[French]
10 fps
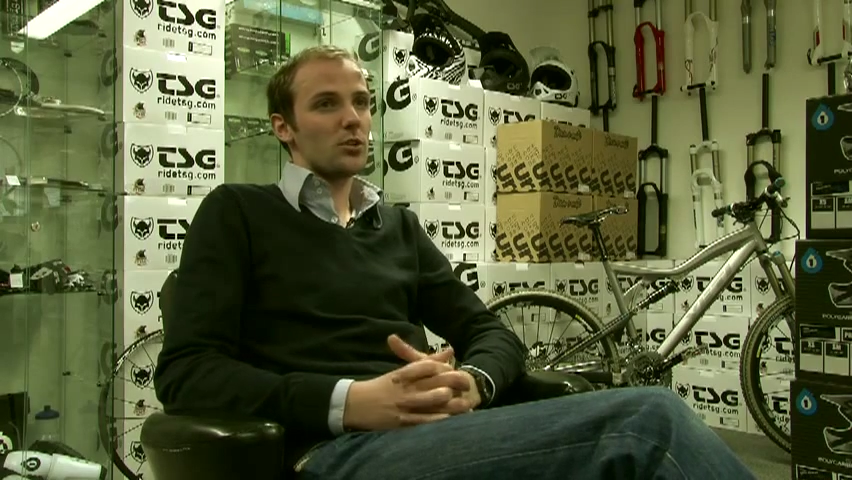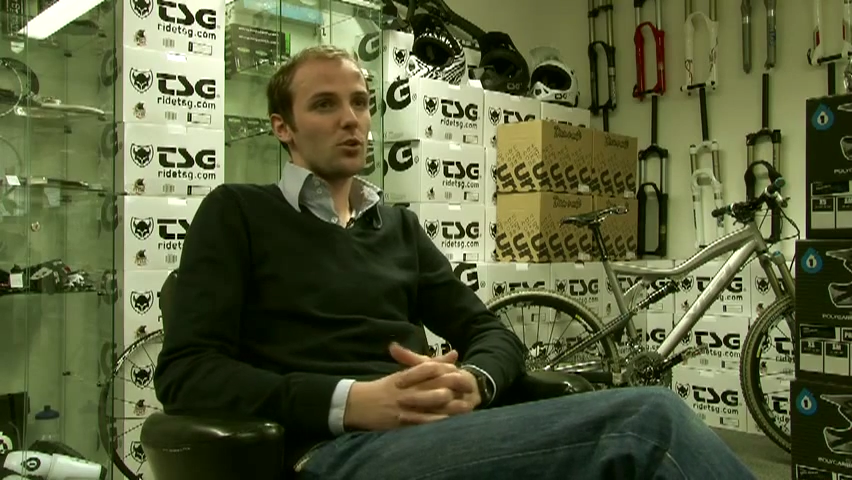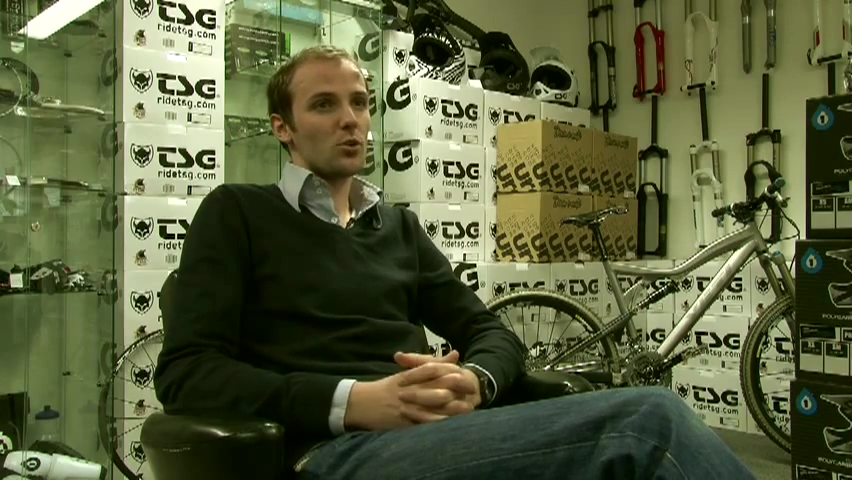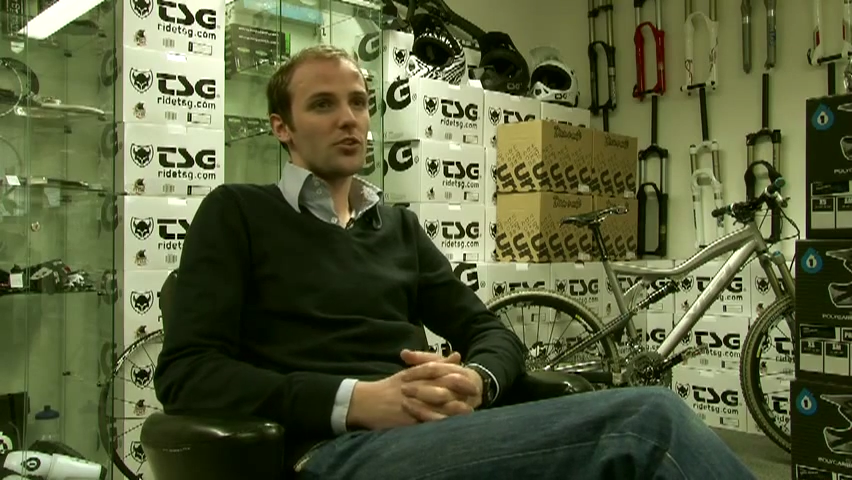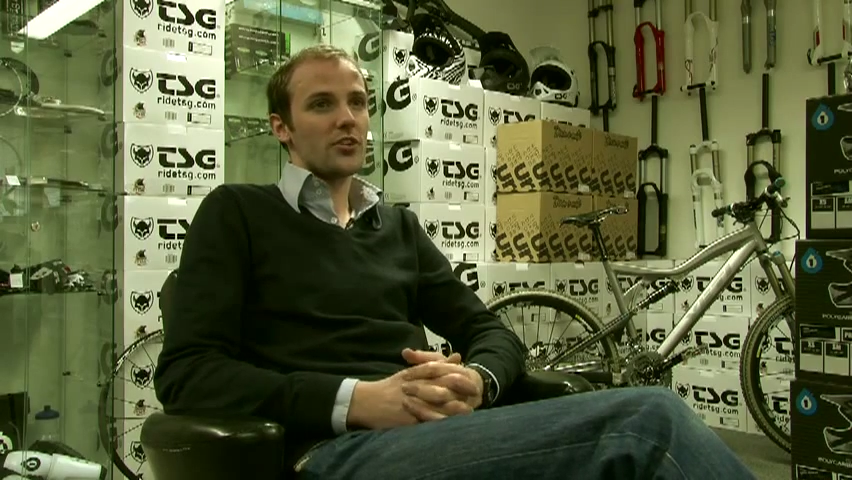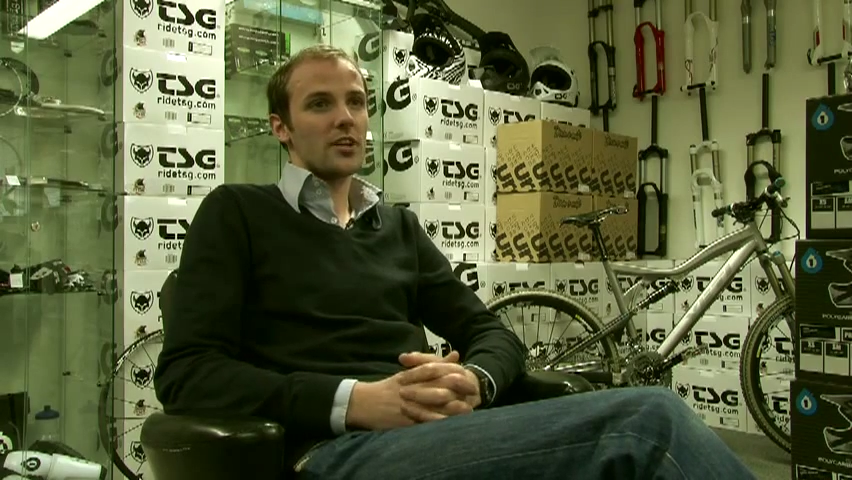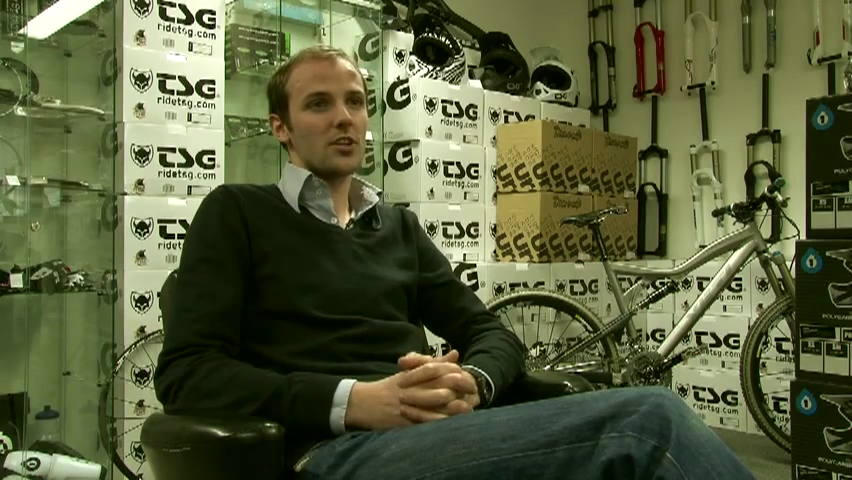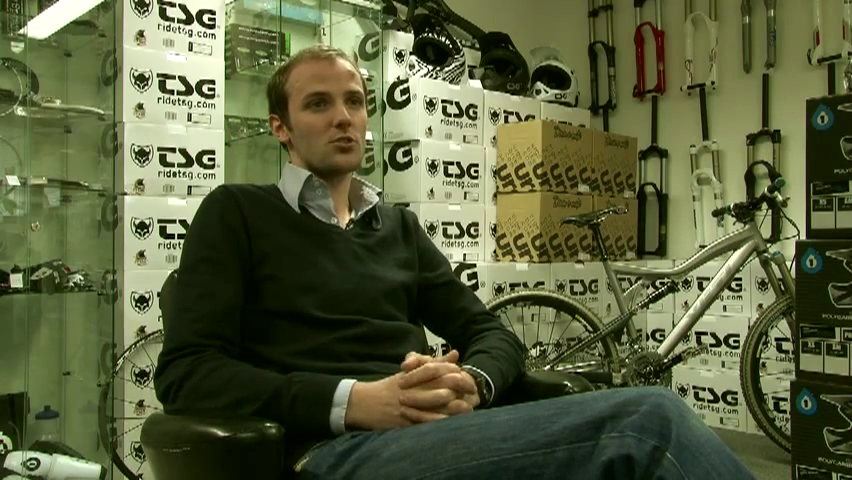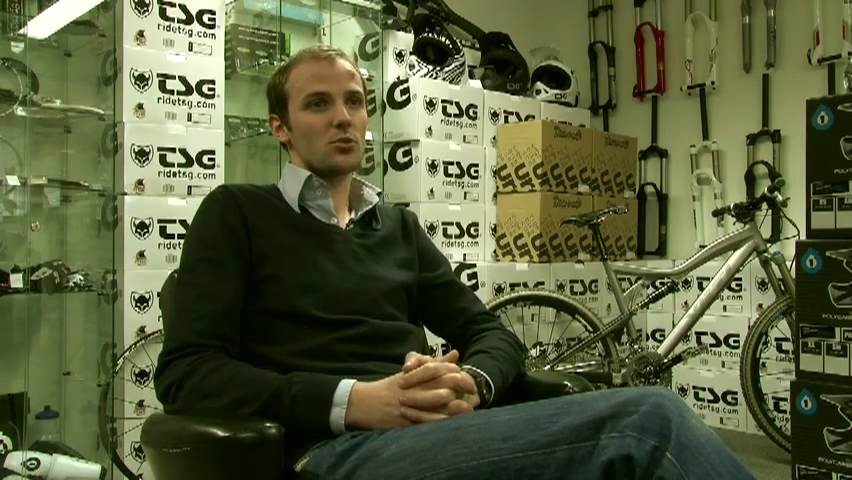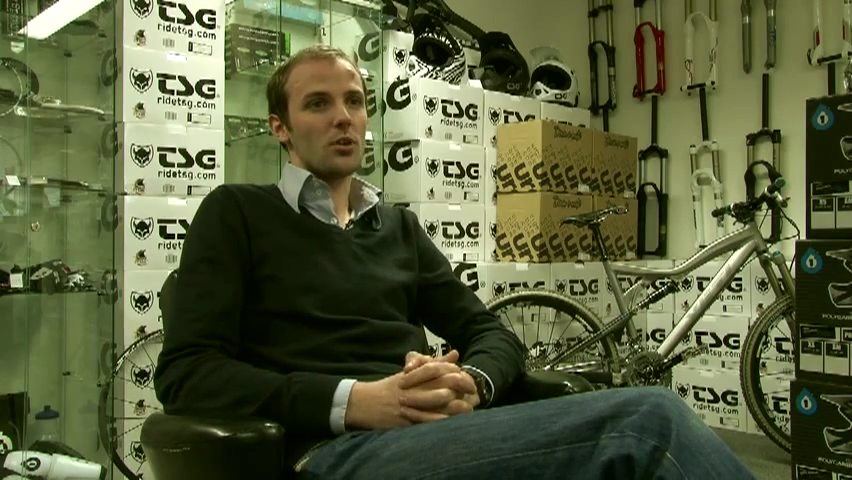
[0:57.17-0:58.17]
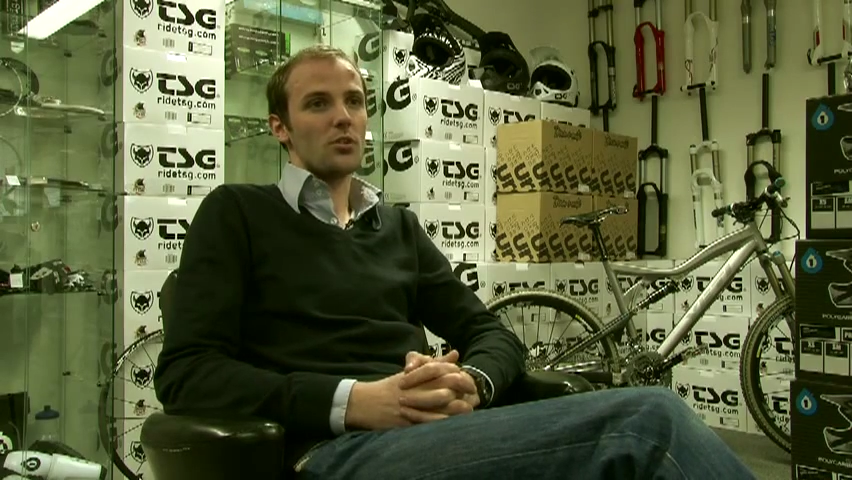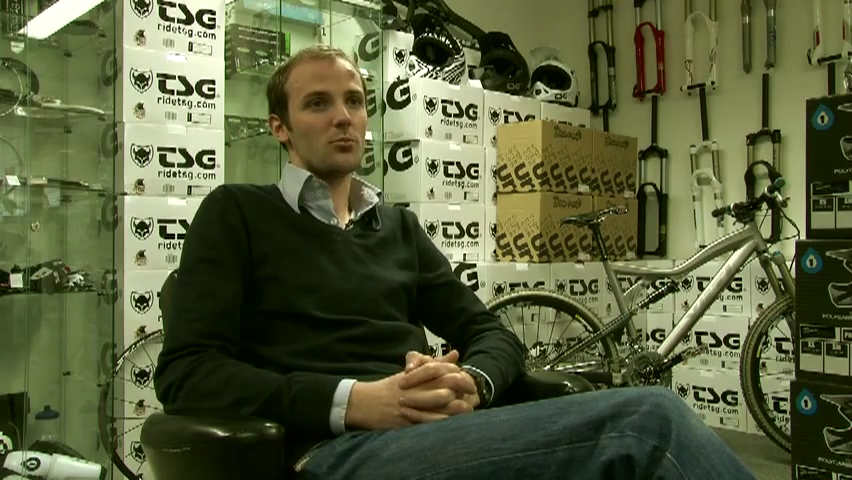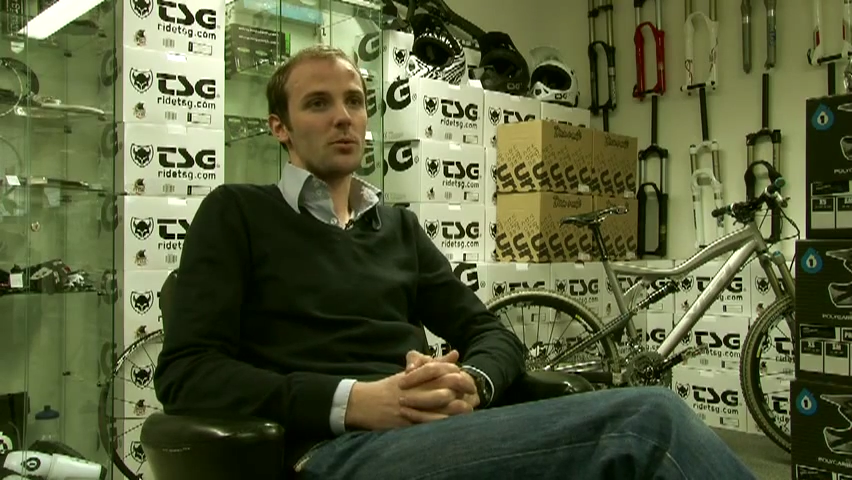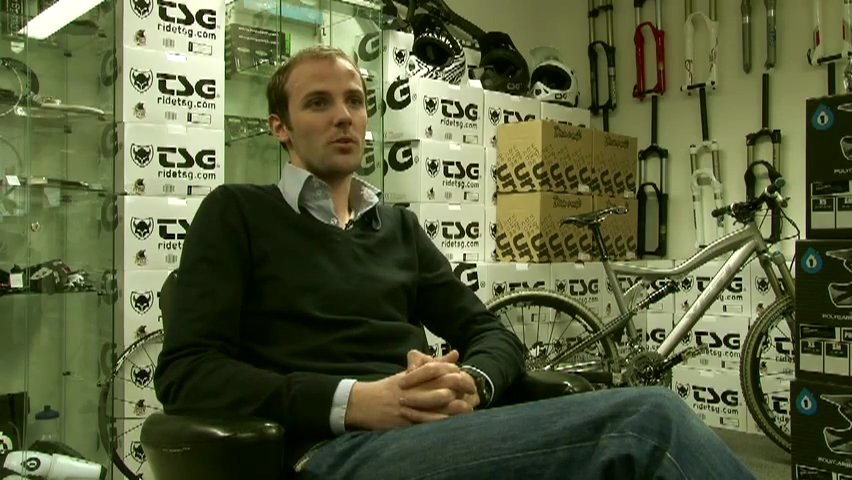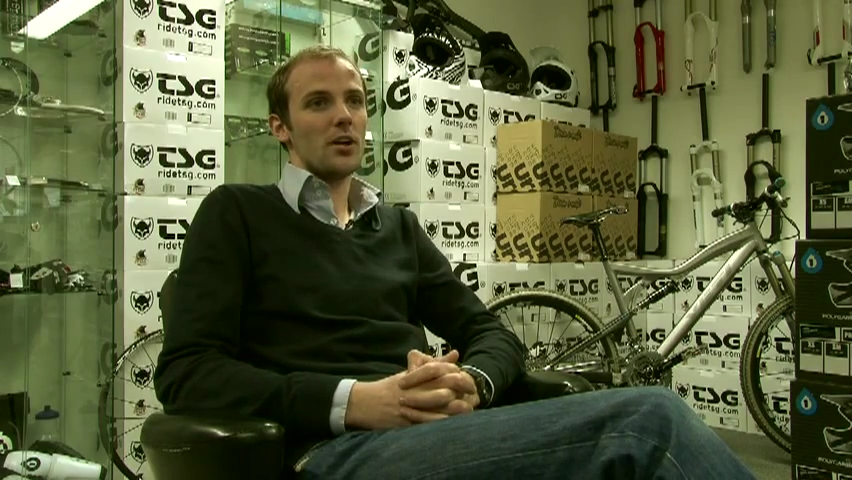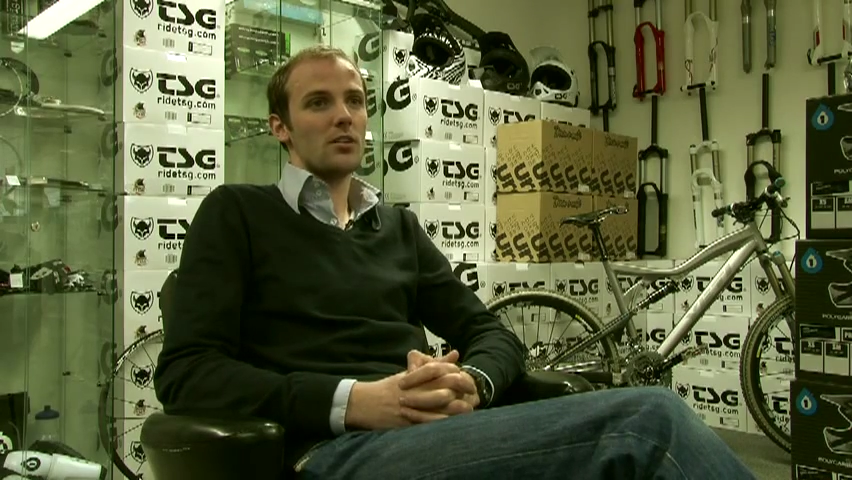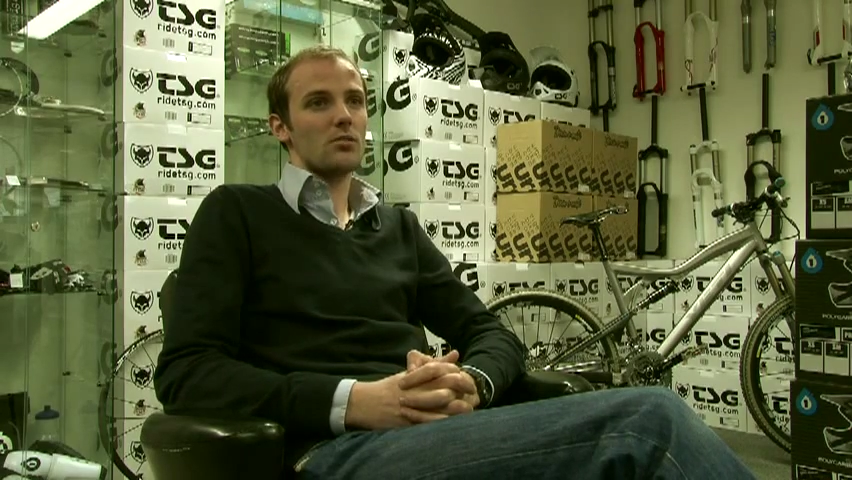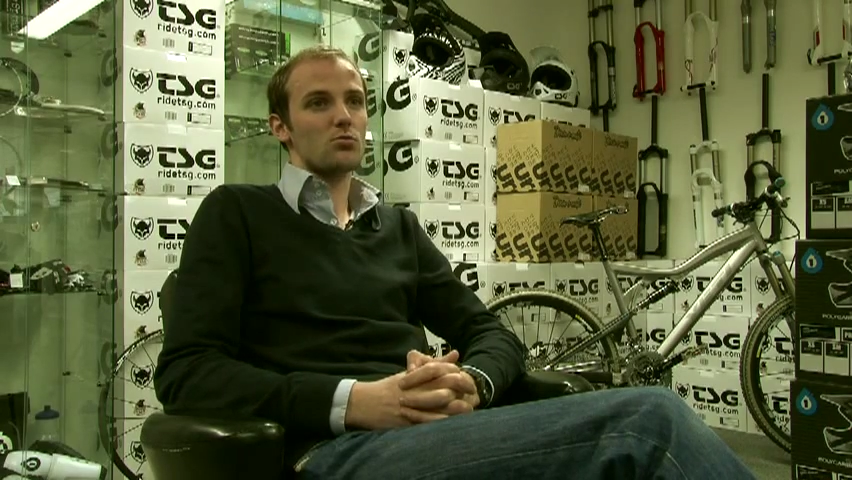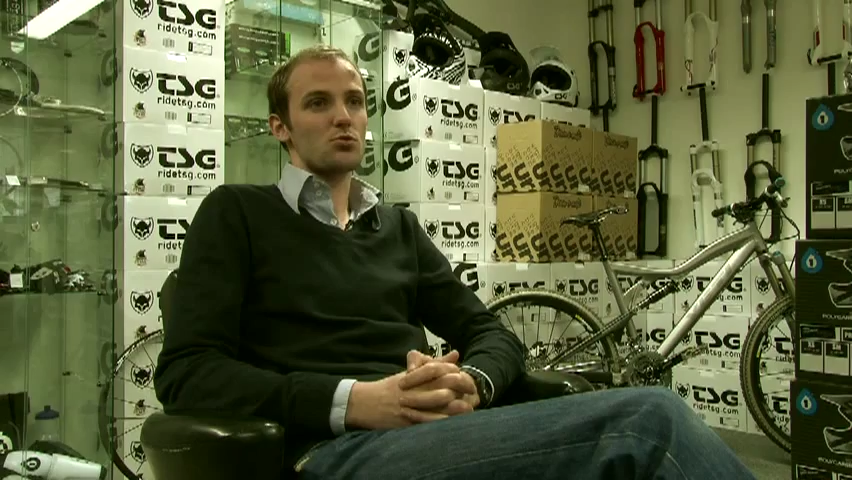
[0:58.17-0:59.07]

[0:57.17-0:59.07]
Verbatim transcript: 000 euros de CA, je crois, de mémoire,